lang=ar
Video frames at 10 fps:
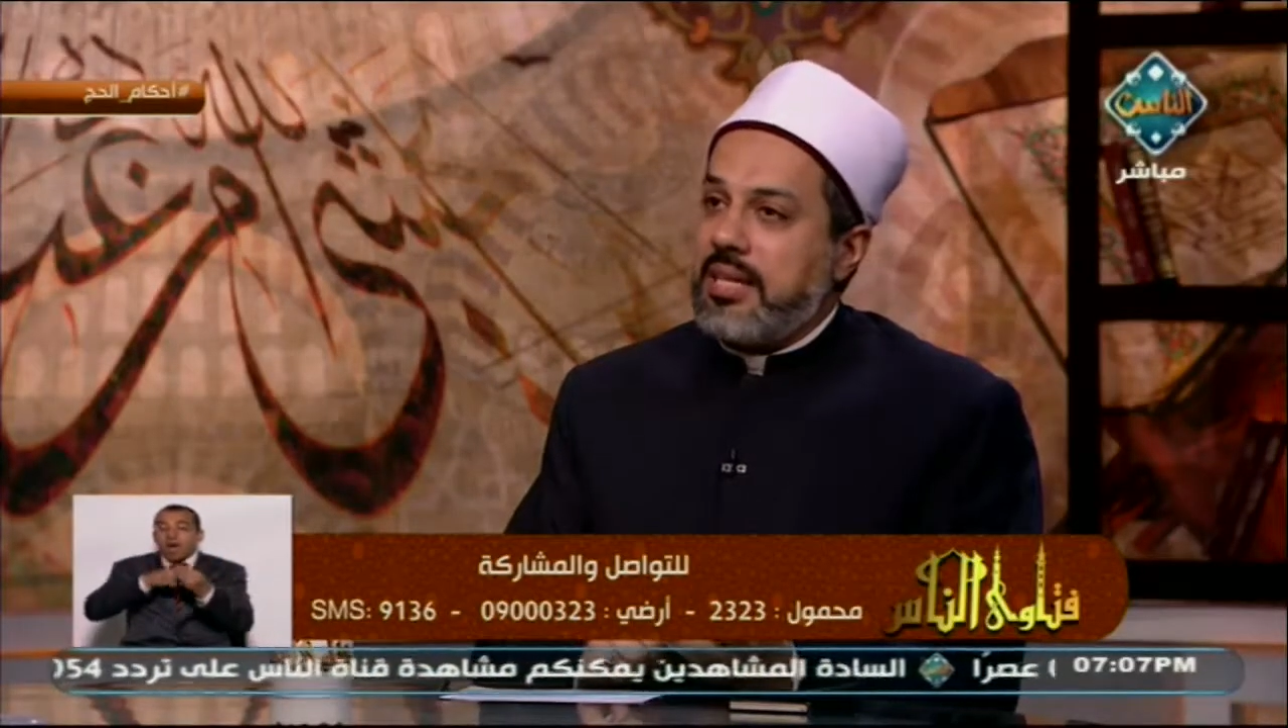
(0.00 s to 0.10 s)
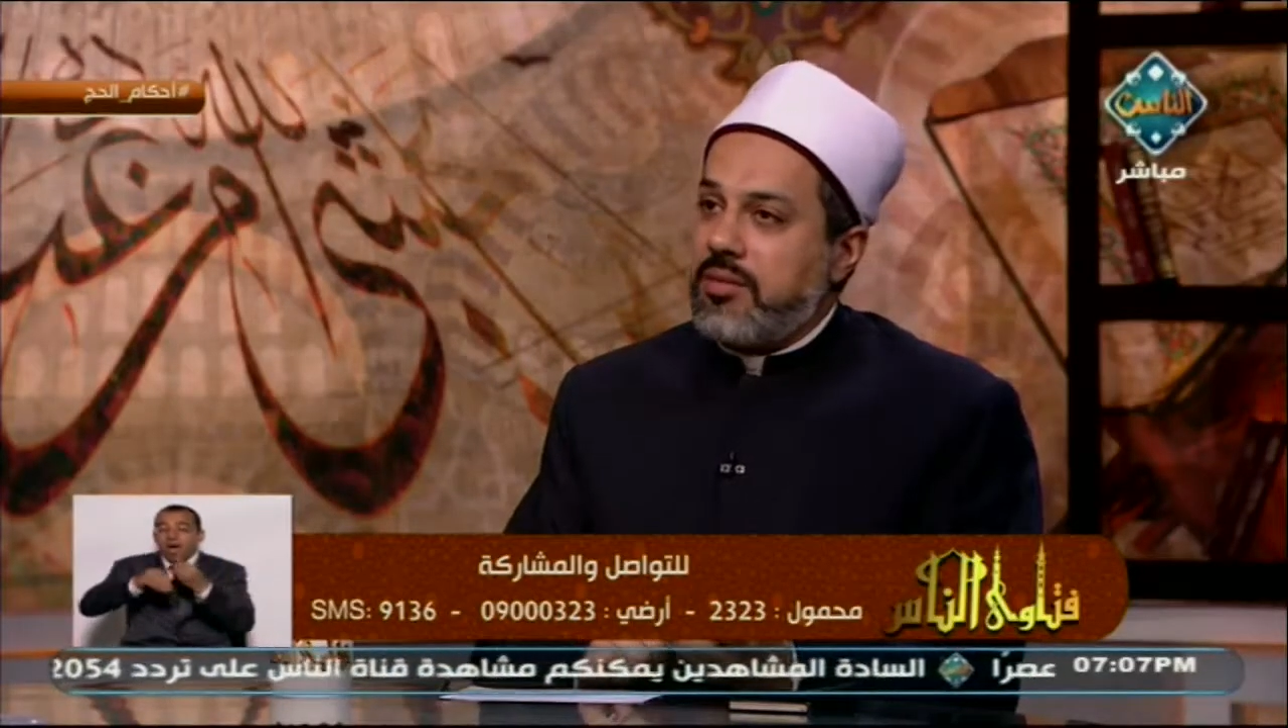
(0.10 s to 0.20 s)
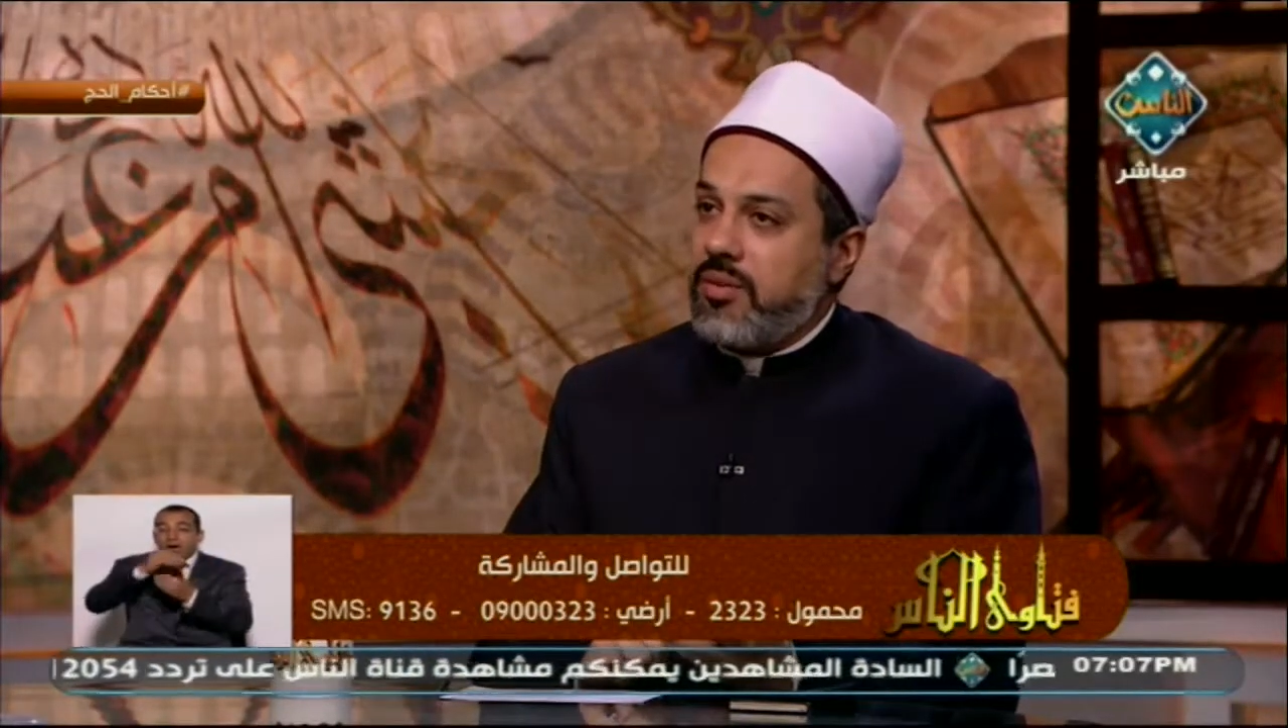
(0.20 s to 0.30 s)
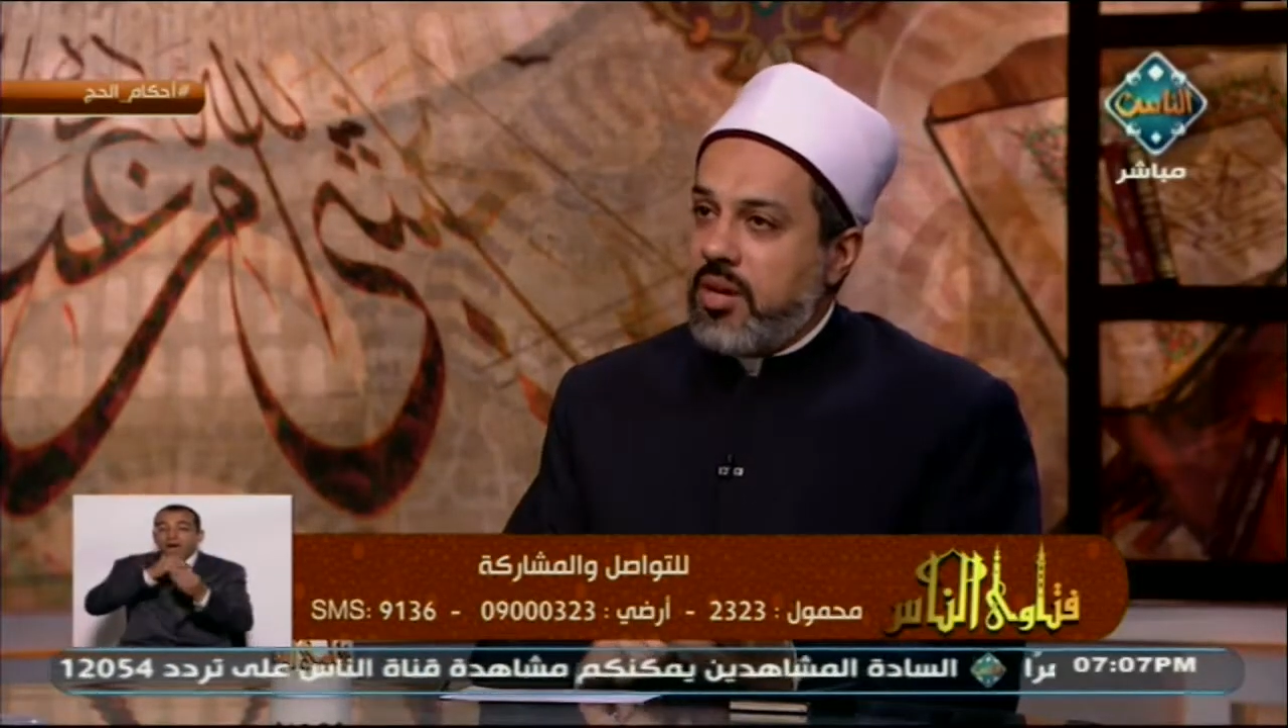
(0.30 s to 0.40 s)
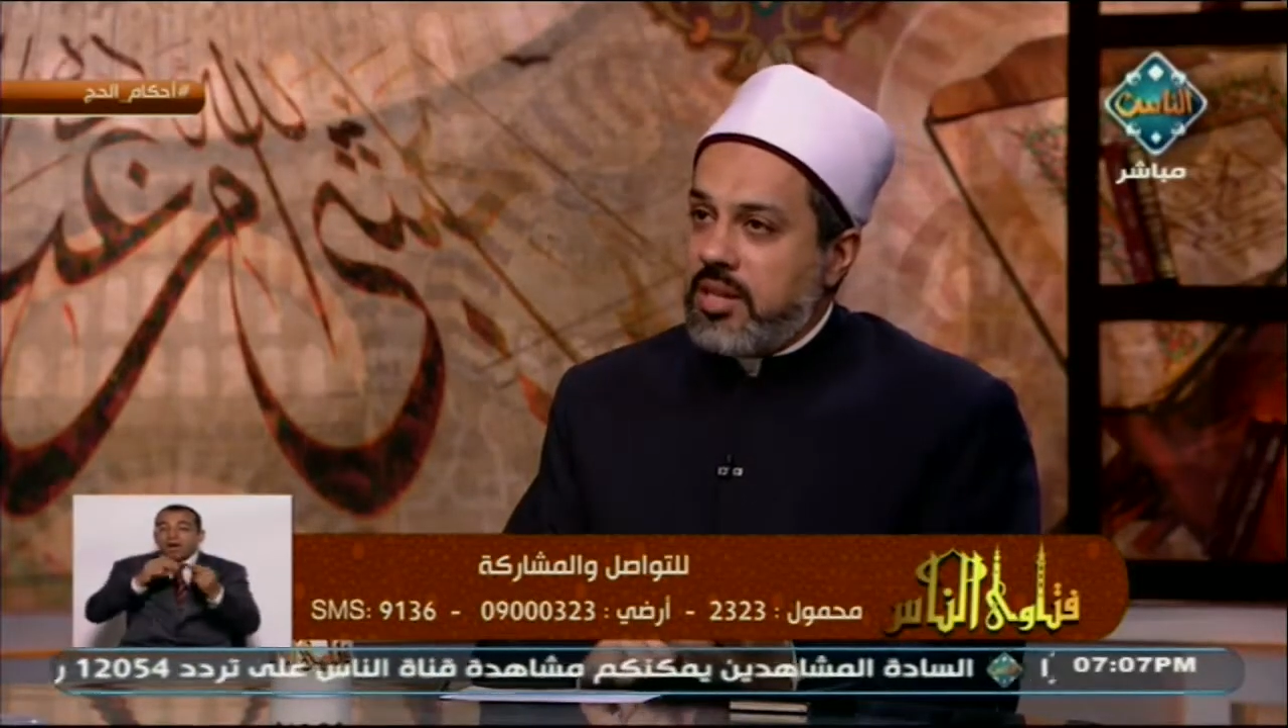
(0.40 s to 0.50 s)

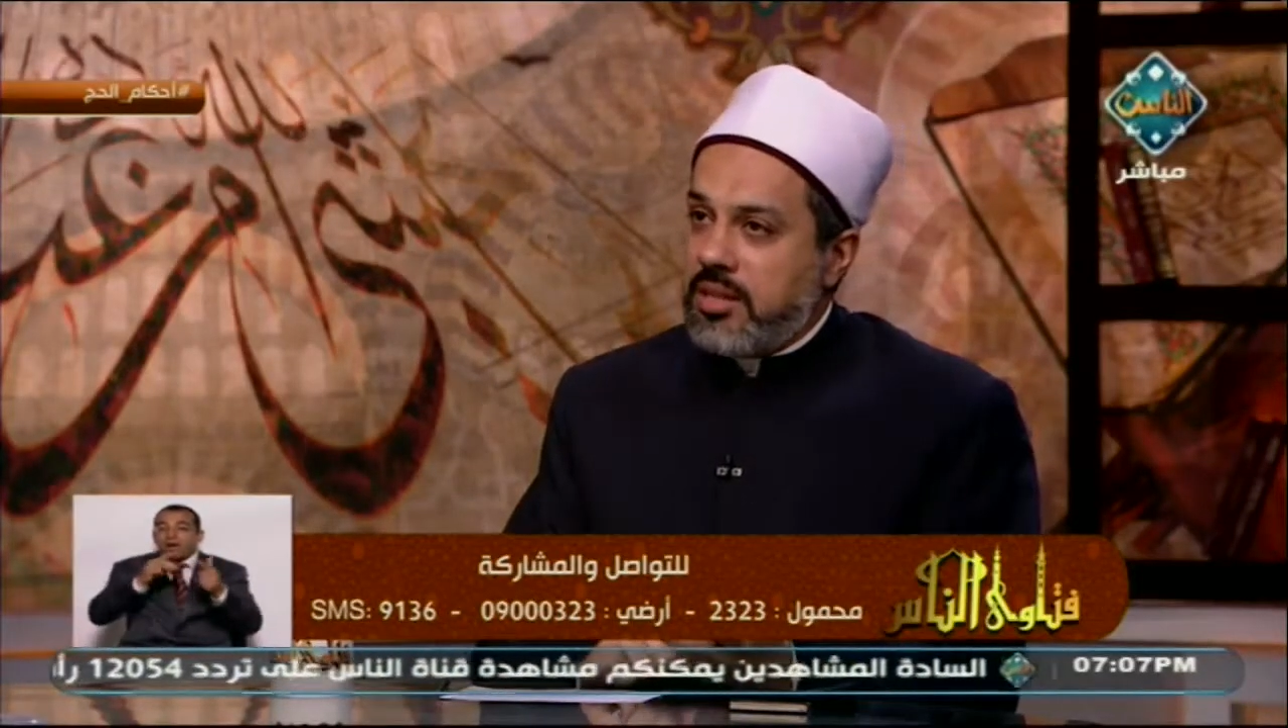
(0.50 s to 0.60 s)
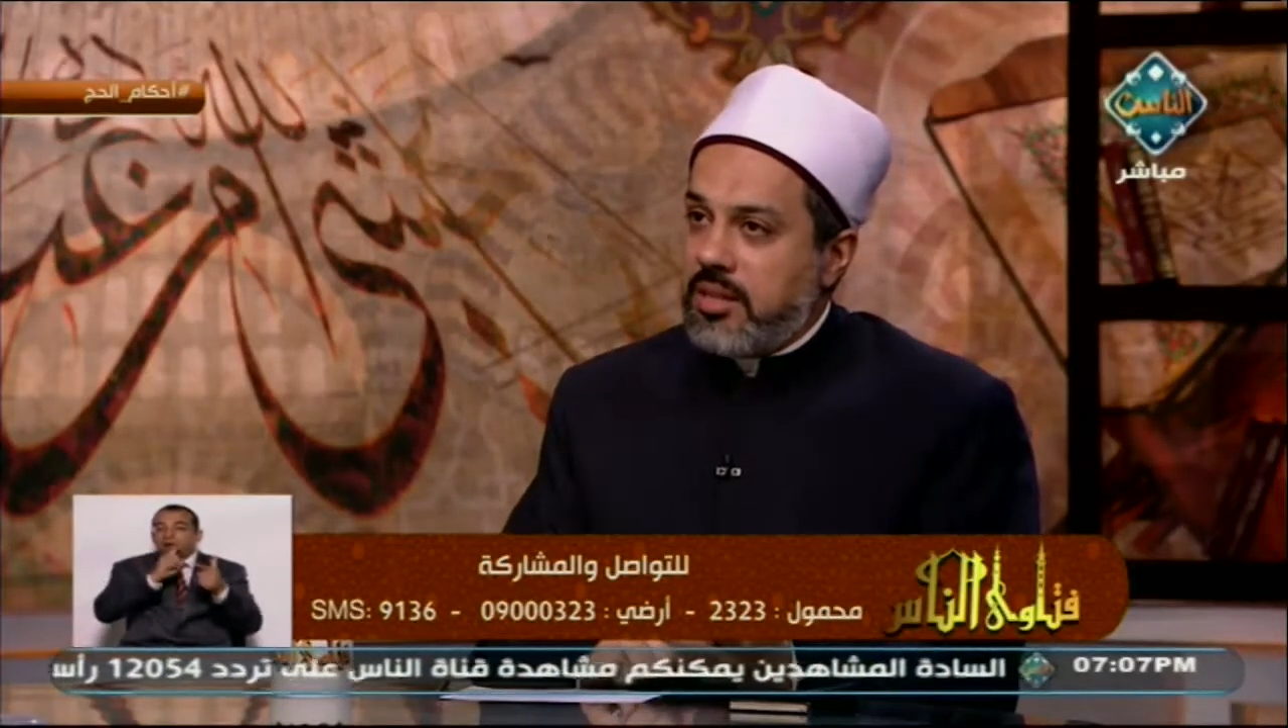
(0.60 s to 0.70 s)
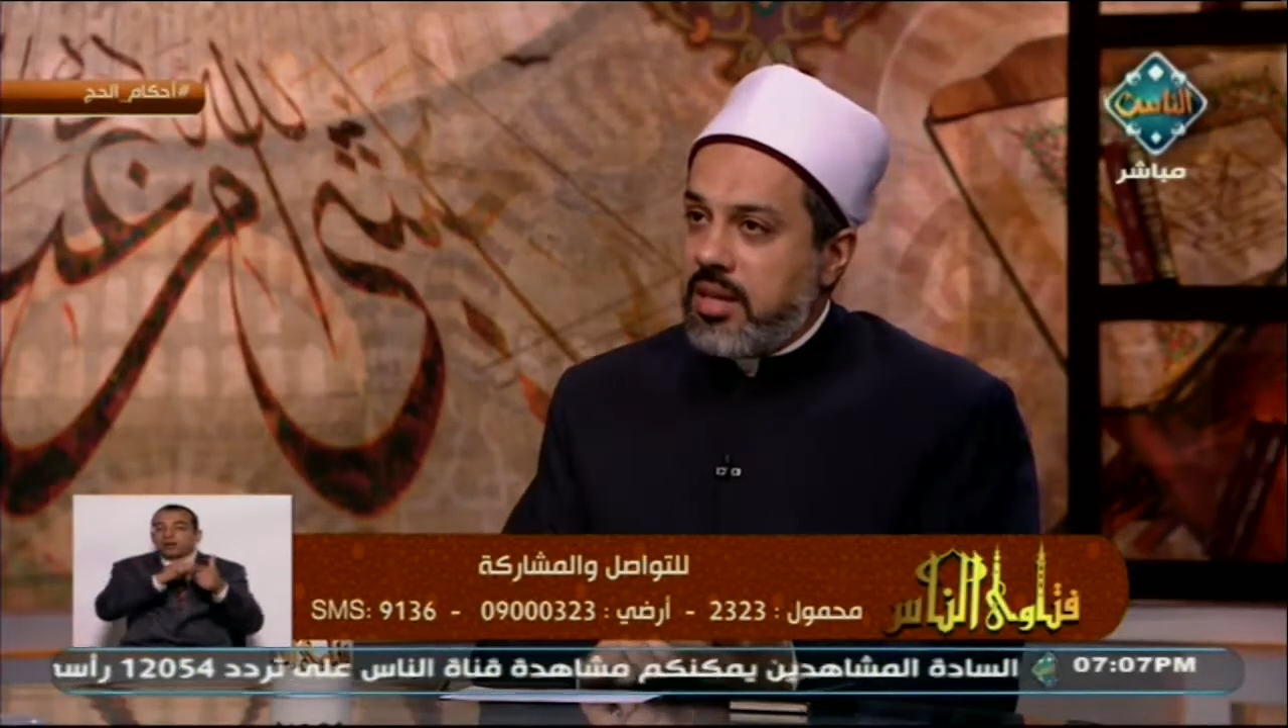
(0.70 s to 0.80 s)
الإفراد